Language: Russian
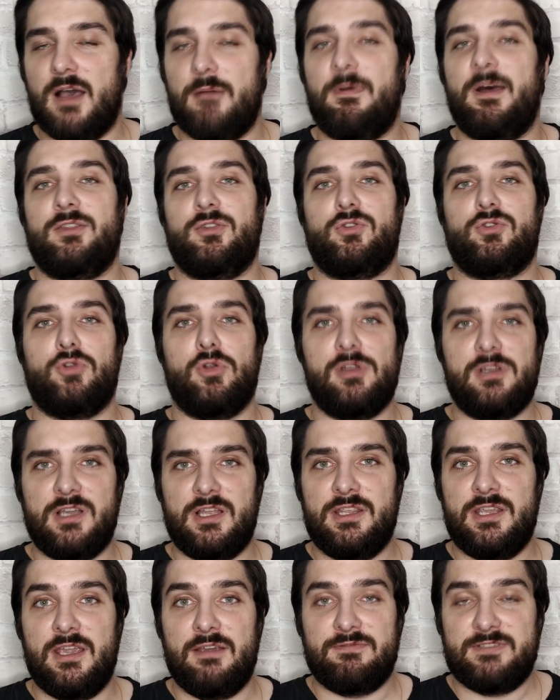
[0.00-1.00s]
команду,
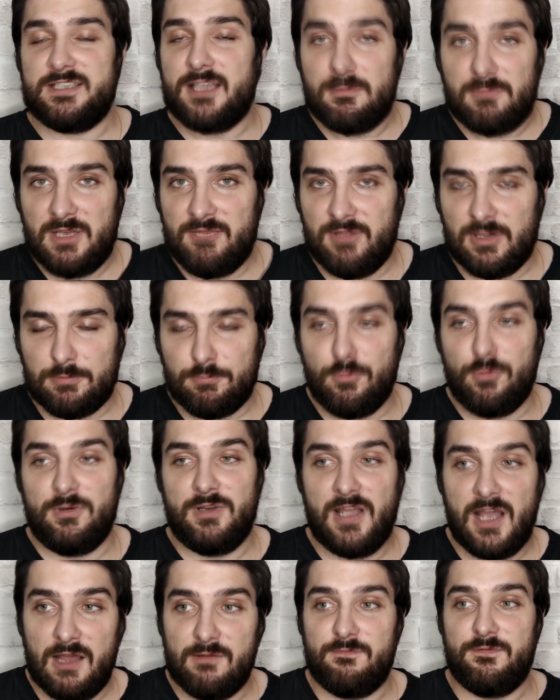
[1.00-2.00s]
только не в сам
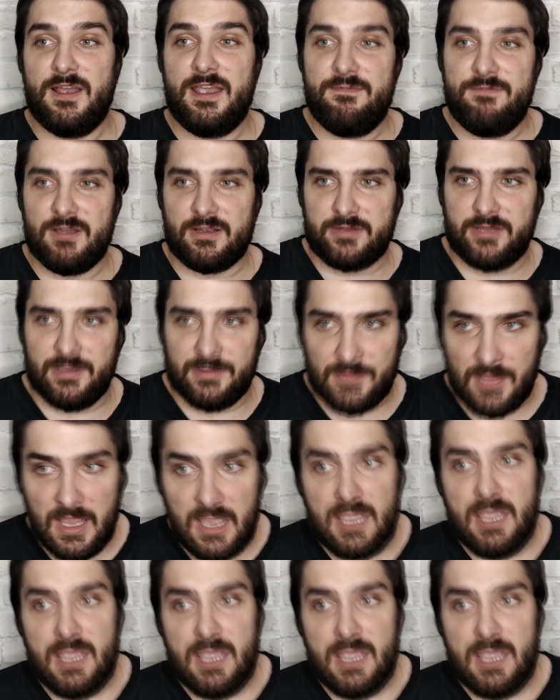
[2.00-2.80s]
Ливерпуль, а в Эвертон.